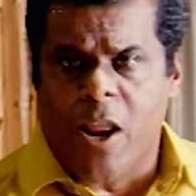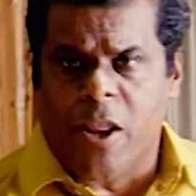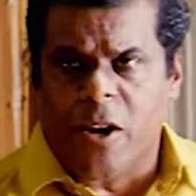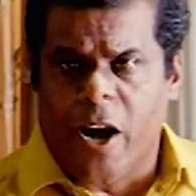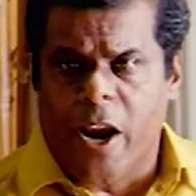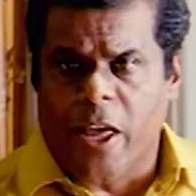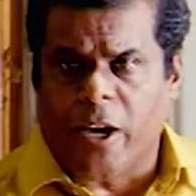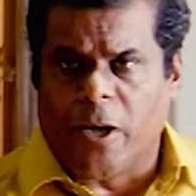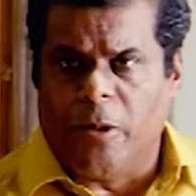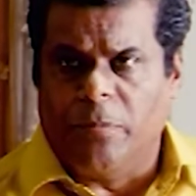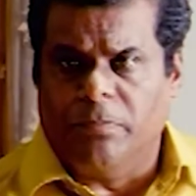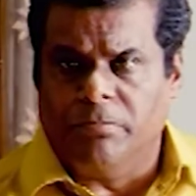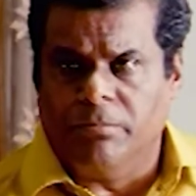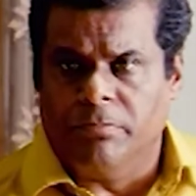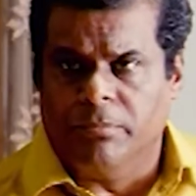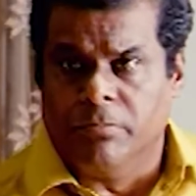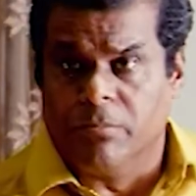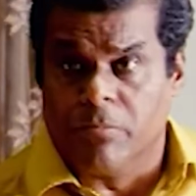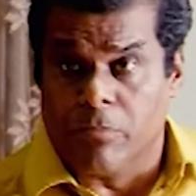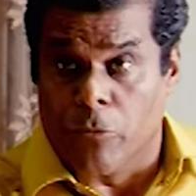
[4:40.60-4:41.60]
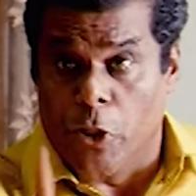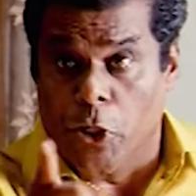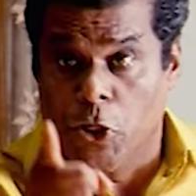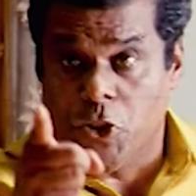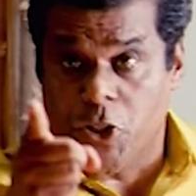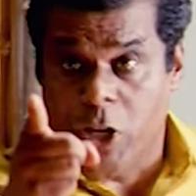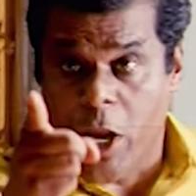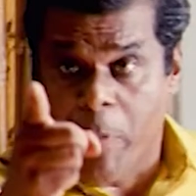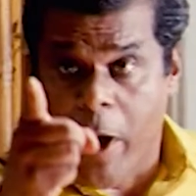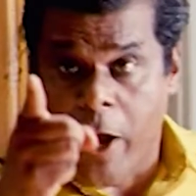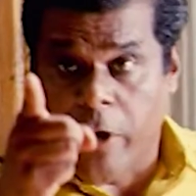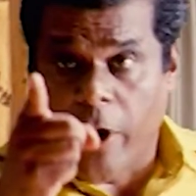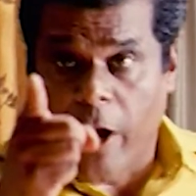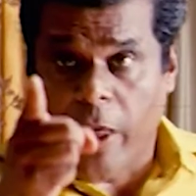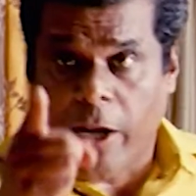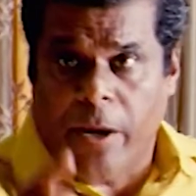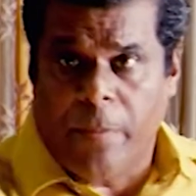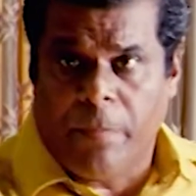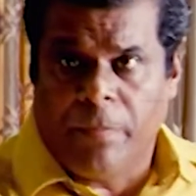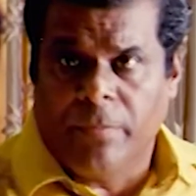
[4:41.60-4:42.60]
కానీ జరుగుతుంది
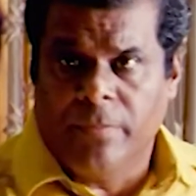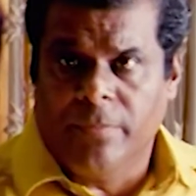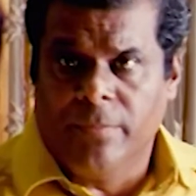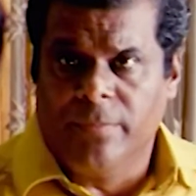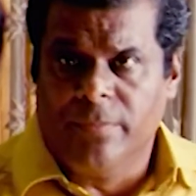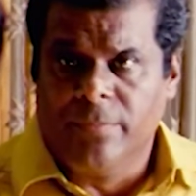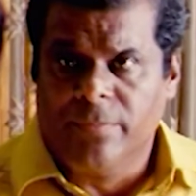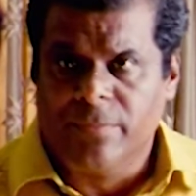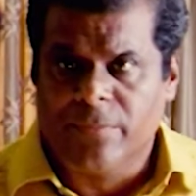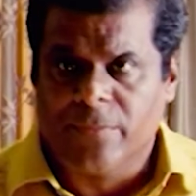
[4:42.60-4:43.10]
ఖచ్చితంగా జరుగుతుంది